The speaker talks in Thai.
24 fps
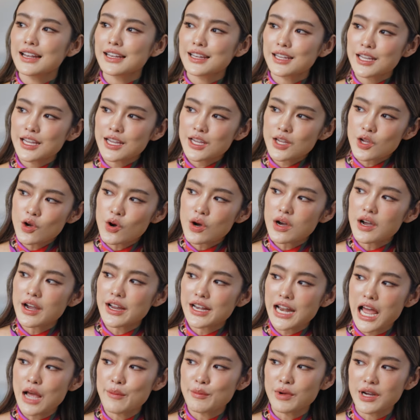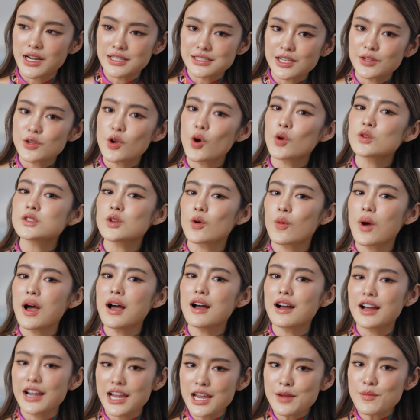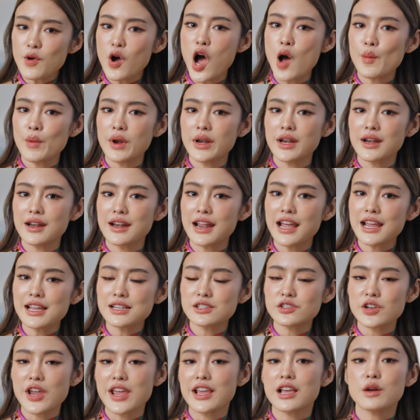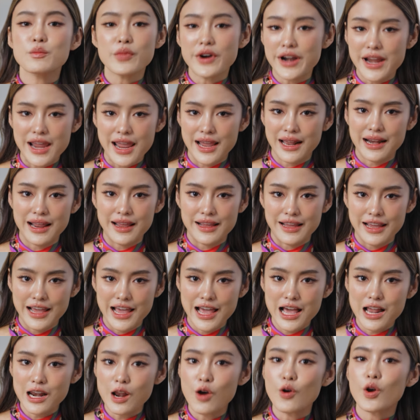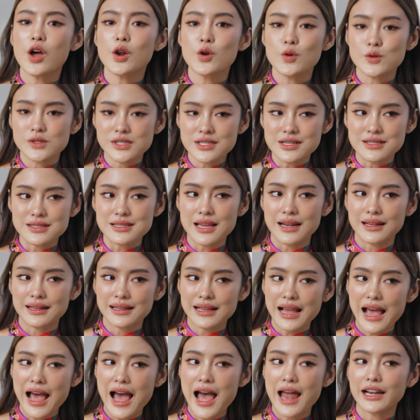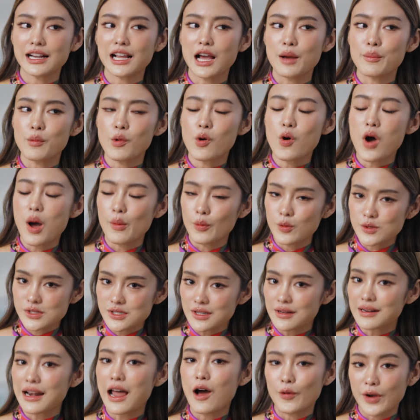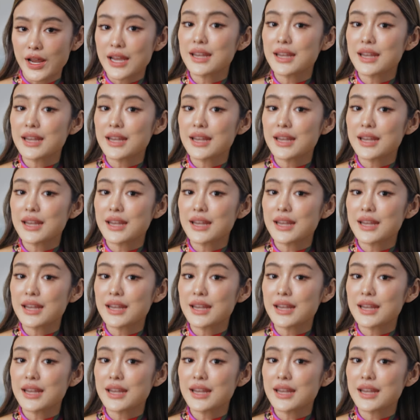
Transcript: ที่โยเคยทำคยเจอโยรู้สึกว่า เอ้ยพอมันได้เช็คเบรกอะไรเงี้ย เราก็รู้สึกจัดการกับความรู้สึกเราได้